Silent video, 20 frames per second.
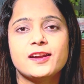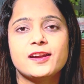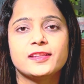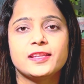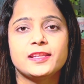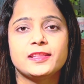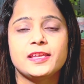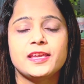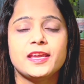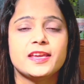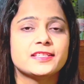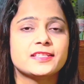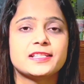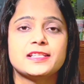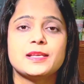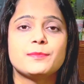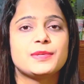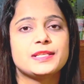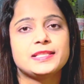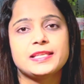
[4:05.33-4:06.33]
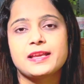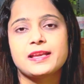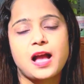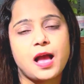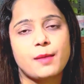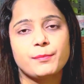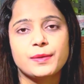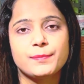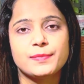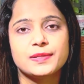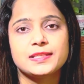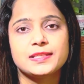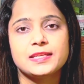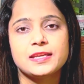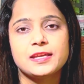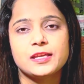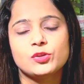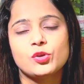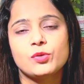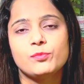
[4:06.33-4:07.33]
कर देते हैं जैसे हम किसी काम में बिजी
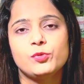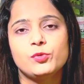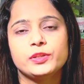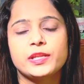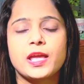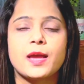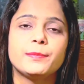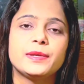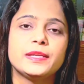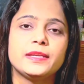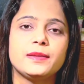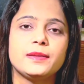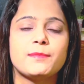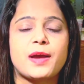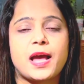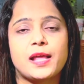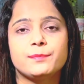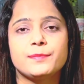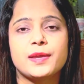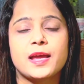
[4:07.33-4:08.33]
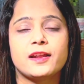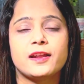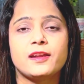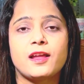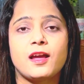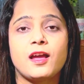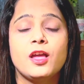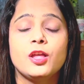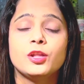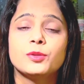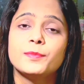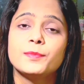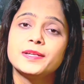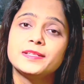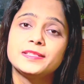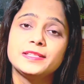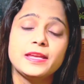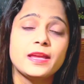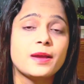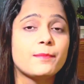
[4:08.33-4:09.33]
हैं तो हम बोलते हैं अभी नहीं बाद में आना बट
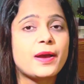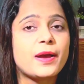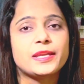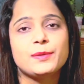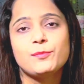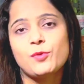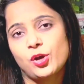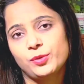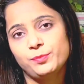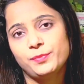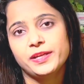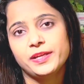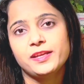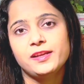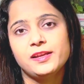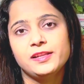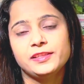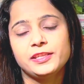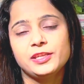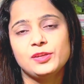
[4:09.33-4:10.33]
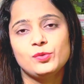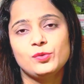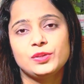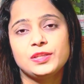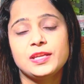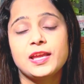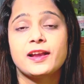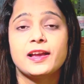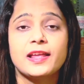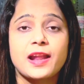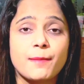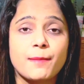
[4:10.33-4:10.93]
ये हमारी बहुत बड़ी गलती होती है अगर